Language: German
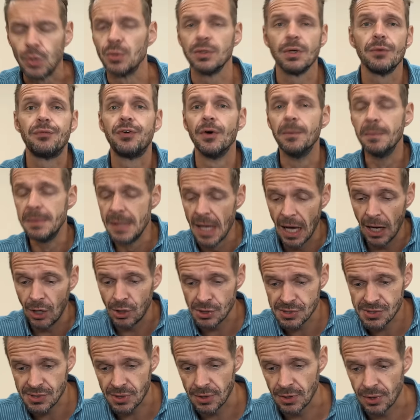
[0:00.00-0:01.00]
Von mir
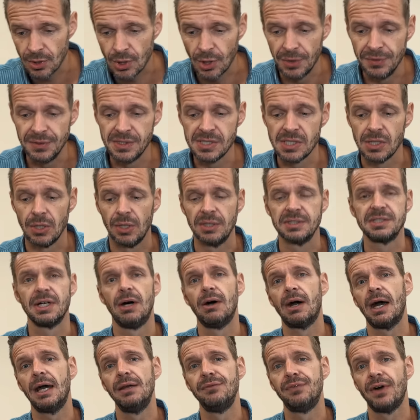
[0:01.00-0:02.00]
aus äh, können diese Leute
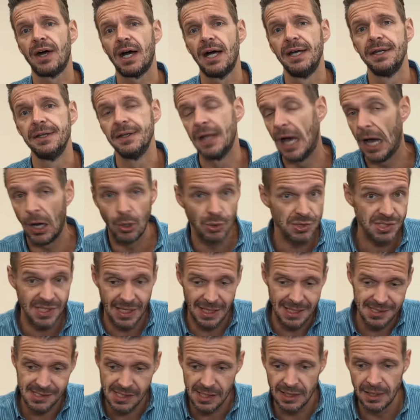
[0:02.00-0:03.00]
auch einfach einen
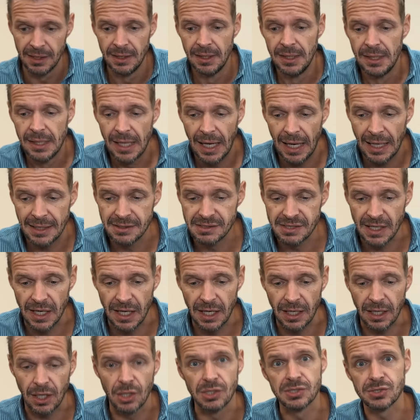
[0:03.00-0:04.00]

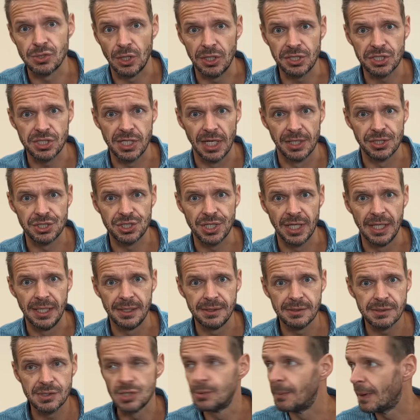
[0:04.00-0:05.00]
Ausreiseantrag aus Deutschland
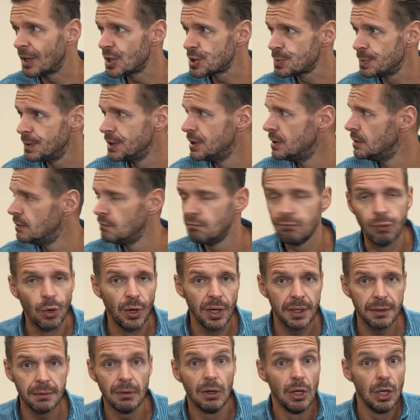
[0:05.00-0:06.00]
stellen. Zum Beispiel,
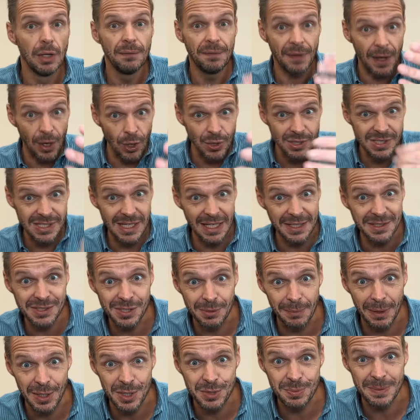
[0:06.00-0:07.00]
wohin? Nach Russland
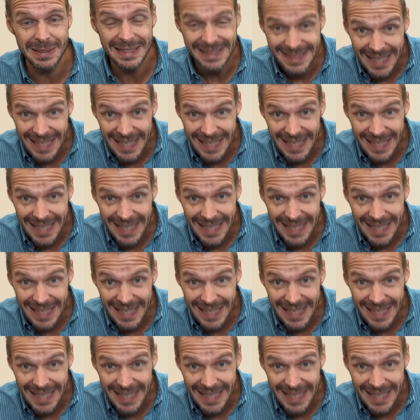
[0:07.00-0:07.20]
zum Beispiel.